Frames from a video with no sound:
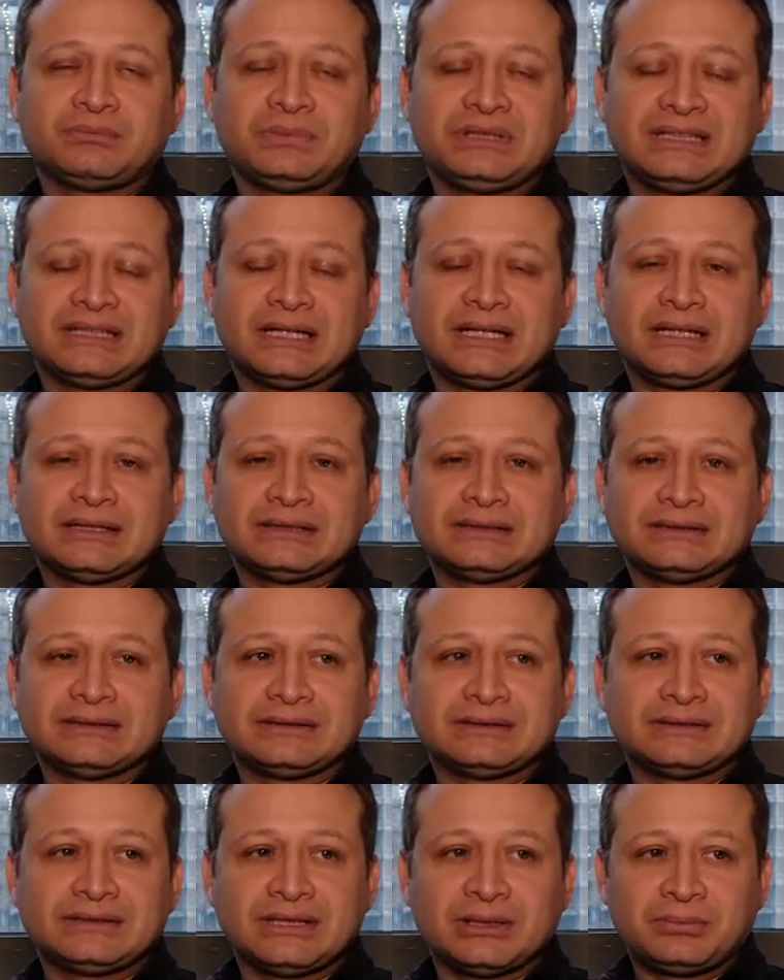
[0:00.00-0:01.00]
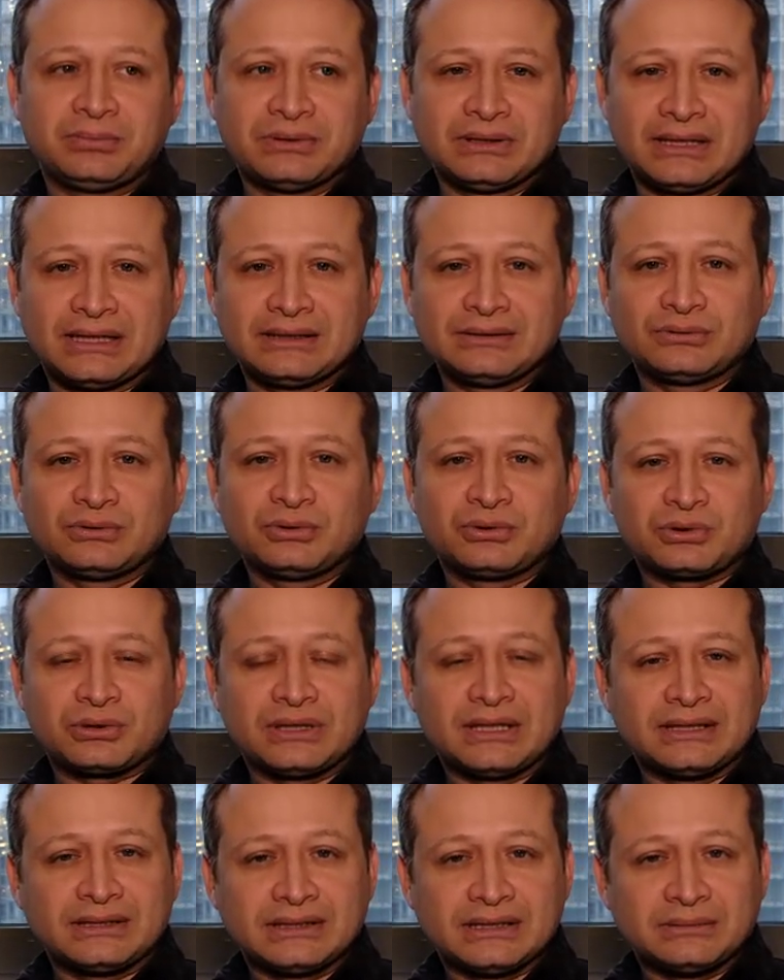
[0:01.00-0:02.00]
binanın yapılan
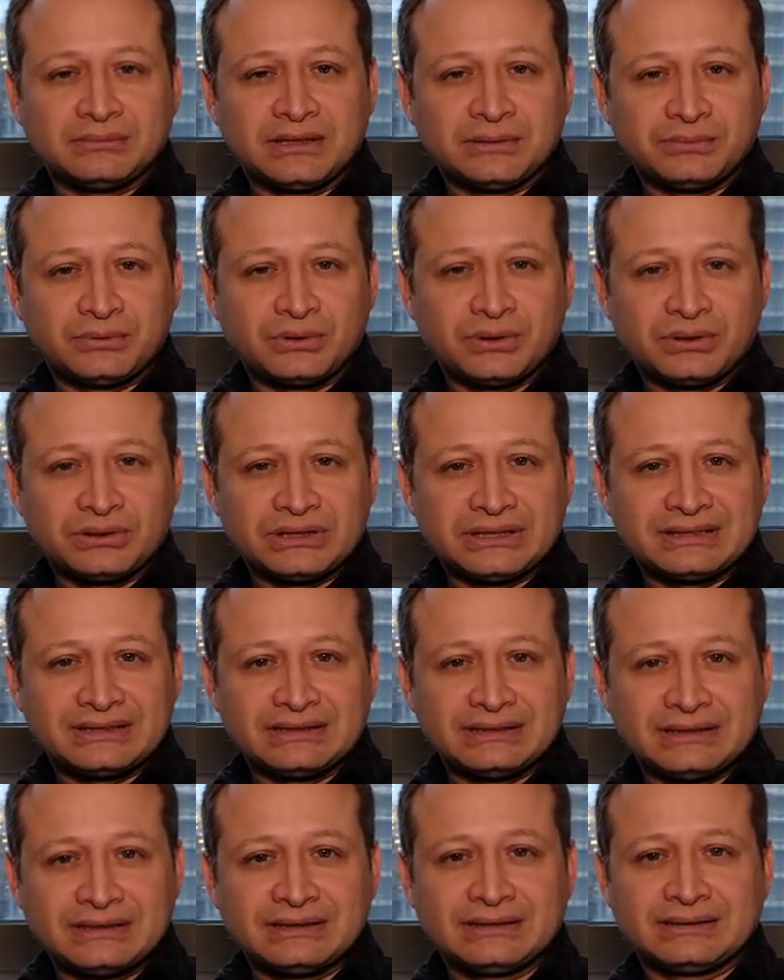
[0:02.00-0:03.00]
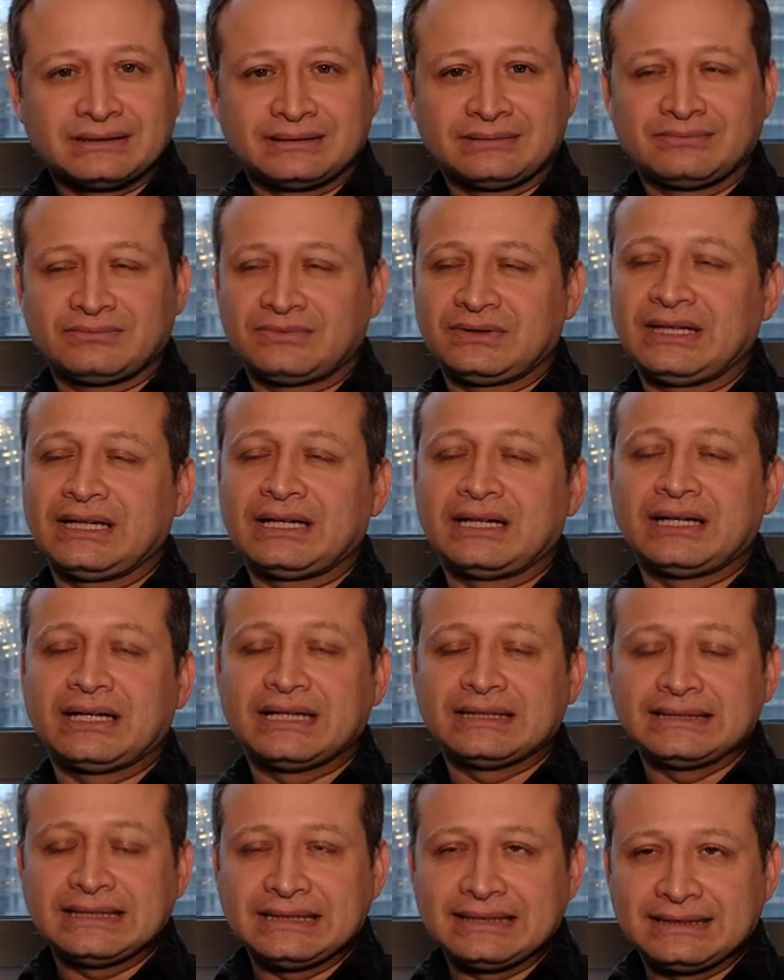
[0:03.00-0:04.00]
güçlendirme projesinin veya
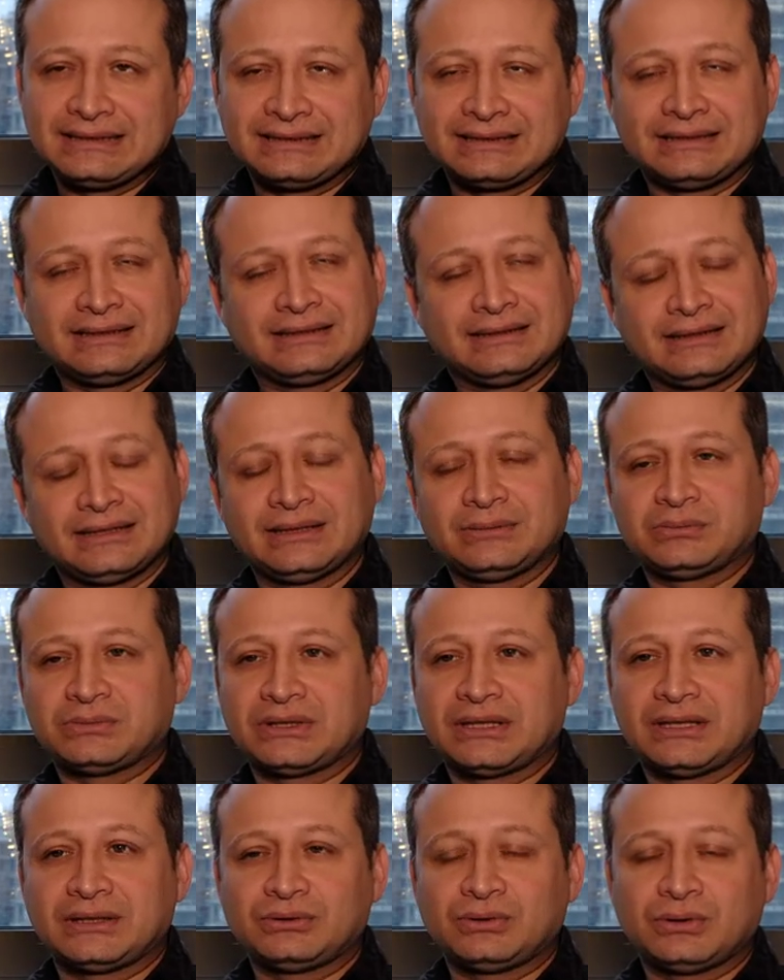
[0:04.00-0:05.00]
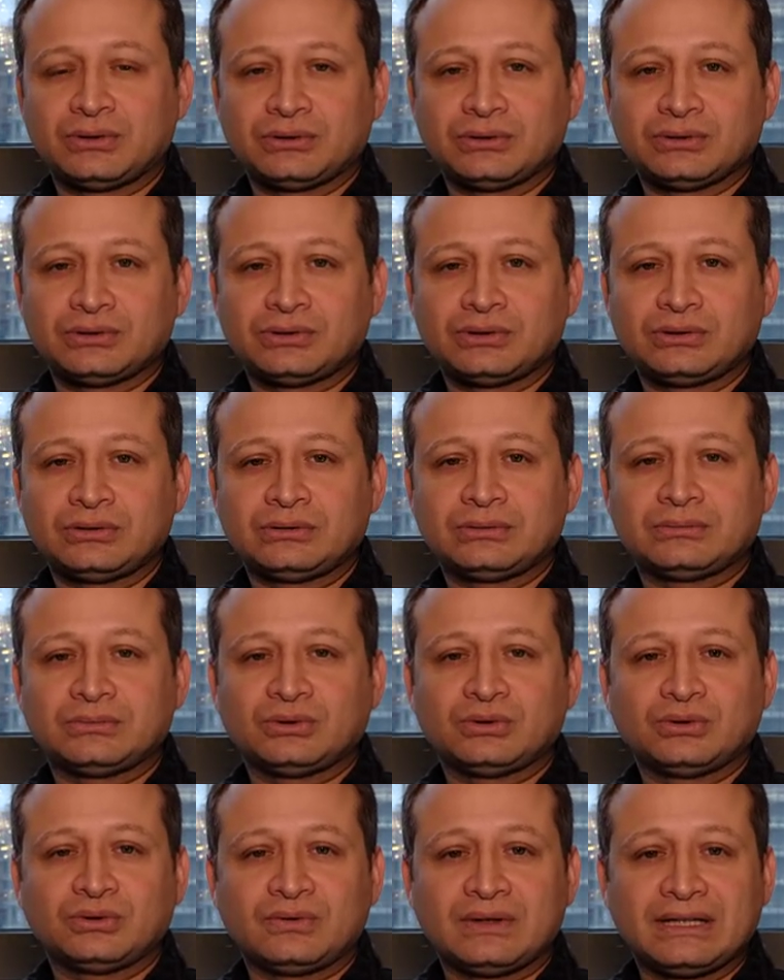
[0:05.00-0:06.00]
analizinin diyeyim daha doğrusu
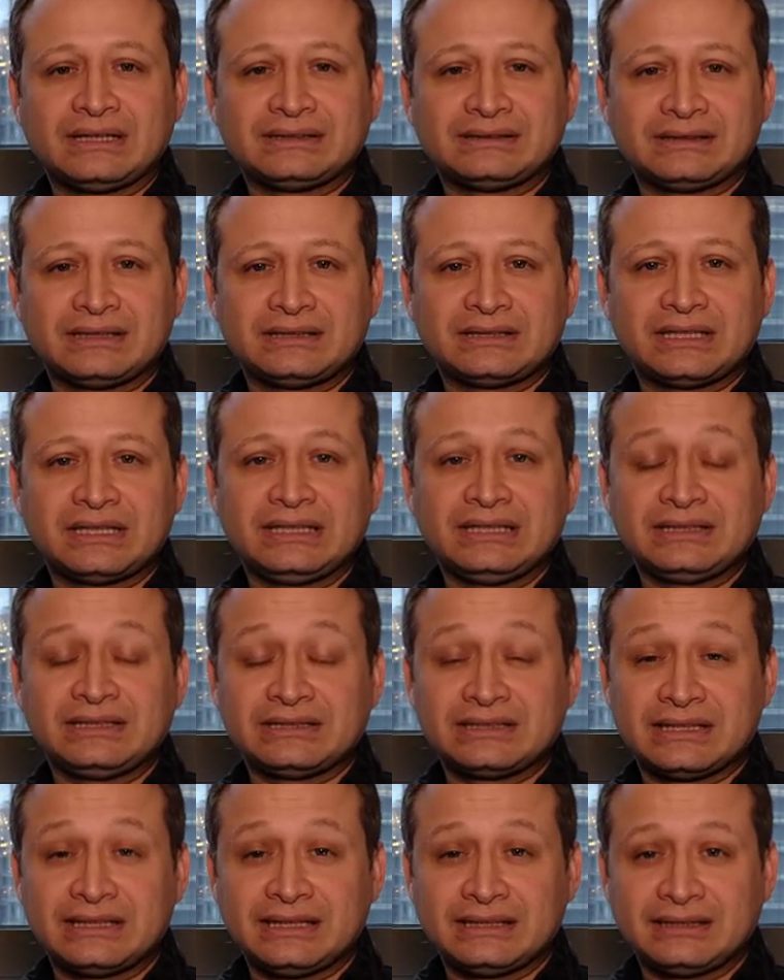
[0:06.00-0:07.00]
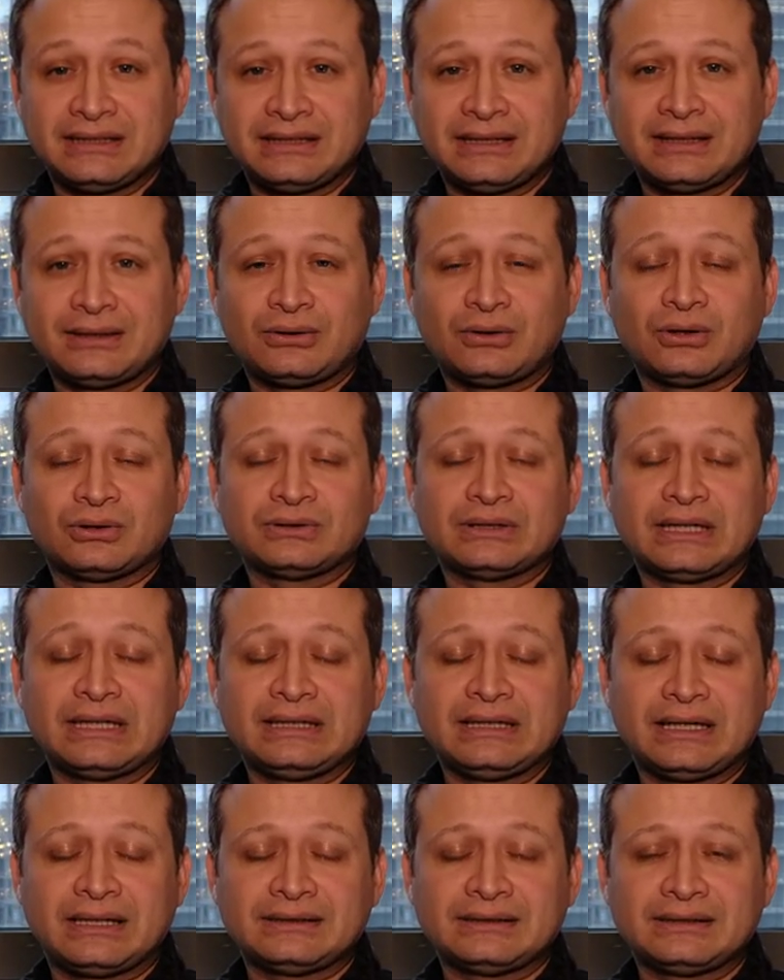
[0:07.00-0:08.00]
üniversitece incelenerek
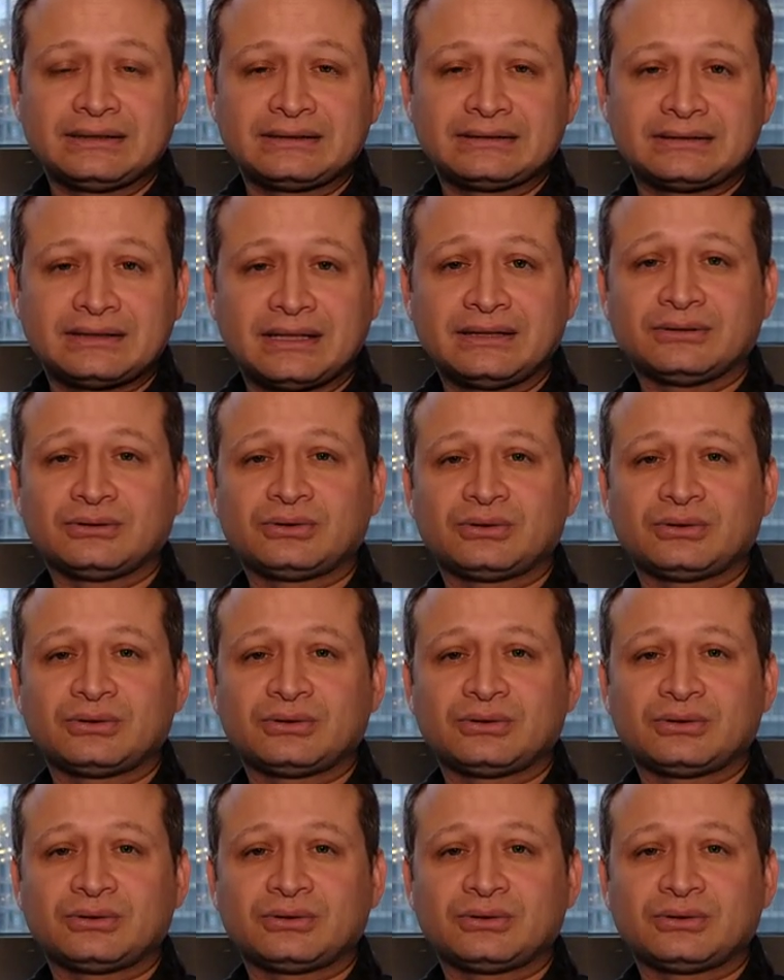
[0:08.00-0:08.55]
onaylandıktan